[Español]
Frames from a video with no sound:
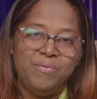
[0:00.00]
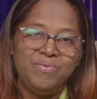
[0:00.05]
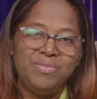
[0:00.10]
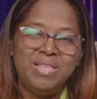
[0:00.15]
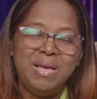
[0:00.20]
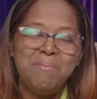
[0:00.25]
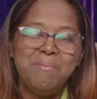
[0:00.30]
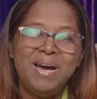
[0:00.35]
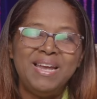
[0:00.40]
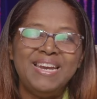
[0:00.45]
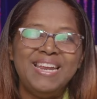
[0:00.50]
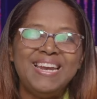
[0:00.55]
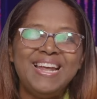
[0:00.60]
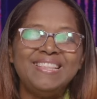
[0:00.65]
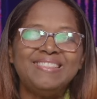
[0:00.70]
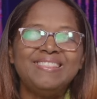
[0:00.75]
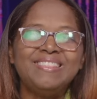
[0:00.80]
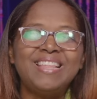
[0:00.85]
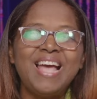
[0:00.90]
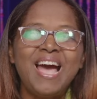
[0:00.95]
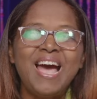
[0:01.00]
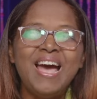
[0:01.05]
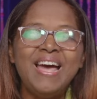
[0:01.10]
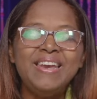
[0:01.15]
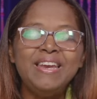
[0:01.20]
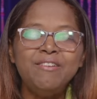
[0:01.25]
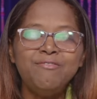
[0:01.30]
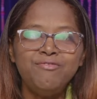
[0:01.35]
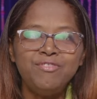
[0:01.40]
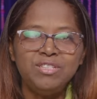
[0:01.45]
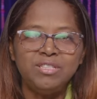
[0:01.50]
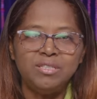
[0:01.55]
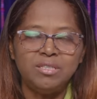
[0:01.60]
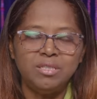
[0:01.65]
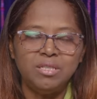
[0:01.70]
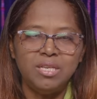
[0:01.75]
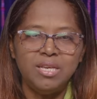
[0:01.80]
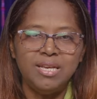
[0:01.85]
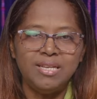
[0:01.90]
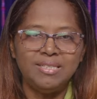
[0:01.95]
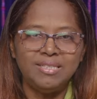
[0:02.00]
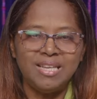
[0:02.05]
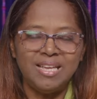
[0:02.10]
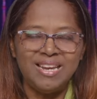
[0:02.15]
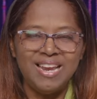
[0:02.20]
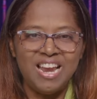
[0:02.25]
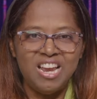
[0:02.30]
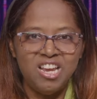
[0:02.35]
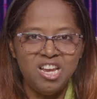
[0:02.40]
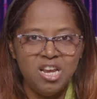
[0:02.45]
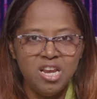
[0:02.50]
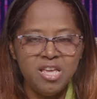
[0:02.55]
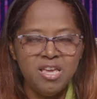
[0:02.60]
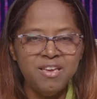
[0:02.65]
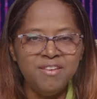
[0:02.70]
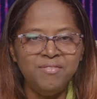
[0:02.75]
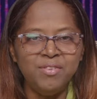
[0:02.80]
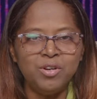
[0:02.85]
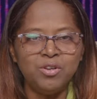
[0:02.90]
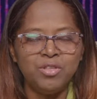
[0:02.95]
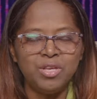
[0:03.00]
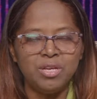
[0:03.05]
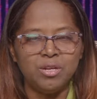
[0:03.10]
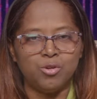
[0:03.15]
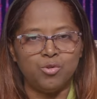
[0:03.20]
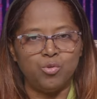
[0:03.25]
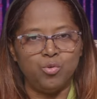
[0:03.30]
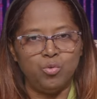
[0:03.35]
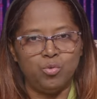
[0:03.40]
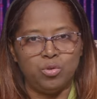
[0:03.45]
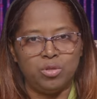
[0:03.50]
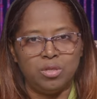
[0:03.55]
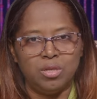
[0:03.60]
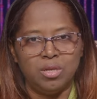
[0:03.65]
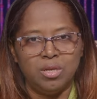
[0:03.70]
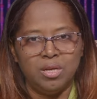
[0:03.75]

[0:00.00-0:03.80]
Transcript: de manera tan eficiente en el libro de Ruth